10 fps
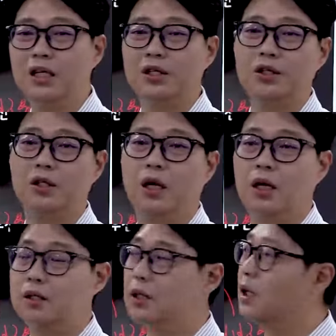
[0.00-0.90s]
2년
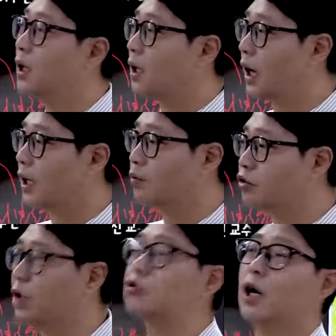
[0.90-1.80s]
있다가 이제 가게 문
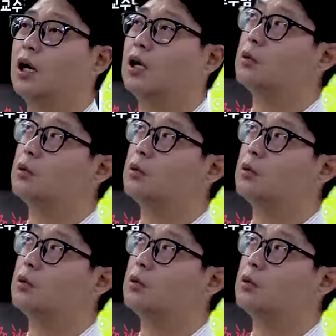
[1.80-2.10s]
닫고 나가라